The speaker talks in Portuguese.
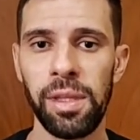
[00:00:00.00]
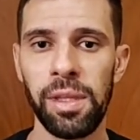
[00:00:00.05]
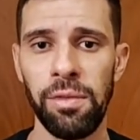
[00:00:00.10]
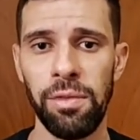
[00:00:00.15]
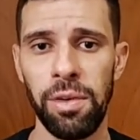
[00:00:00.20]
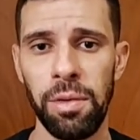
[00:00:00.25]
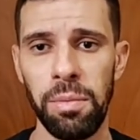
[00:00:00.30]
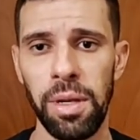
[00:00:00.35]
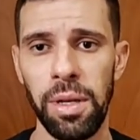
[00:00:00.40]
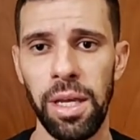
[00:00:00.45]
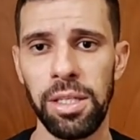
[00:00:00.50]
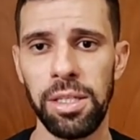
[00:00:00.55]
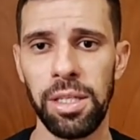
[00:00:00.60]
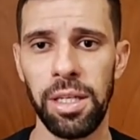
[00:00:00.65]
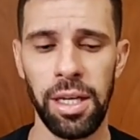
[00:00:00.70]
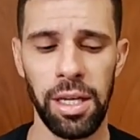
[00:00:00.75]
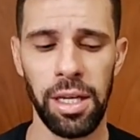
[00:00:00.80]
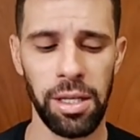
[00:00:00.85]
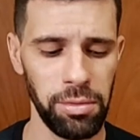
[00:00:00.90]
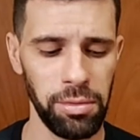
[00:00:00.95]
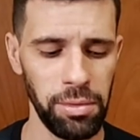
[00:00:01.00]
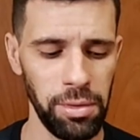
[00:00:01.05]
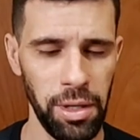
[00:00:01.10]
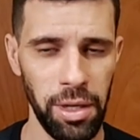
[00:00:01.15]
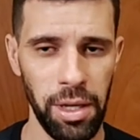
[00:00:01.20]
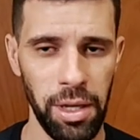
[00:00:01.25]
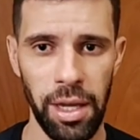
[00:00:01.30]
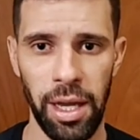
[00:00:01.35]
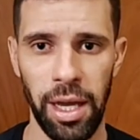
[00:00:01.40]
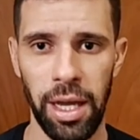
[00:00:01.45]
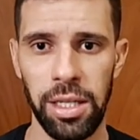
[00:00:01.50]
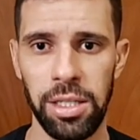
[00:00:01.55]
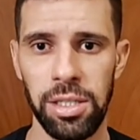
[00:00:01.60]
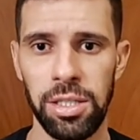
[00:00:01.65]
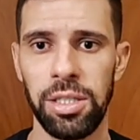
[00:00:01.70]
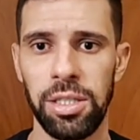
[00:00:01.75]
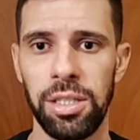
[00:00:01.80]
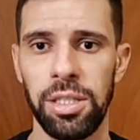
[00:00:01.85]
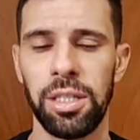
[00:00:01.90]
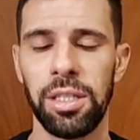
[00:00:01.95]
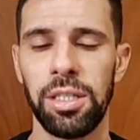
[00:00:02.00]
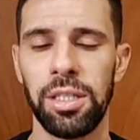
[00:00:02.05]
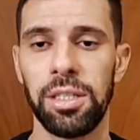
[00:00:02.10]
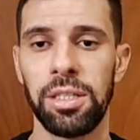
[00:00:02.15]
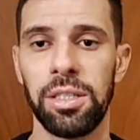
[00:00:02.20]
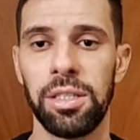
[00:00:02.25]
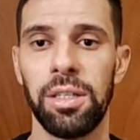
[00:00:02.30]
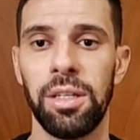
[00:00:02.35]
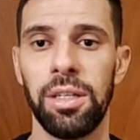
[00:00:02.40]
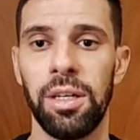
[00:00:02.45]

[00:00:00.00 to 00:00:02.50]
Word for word: Vamos lá direto às dicas.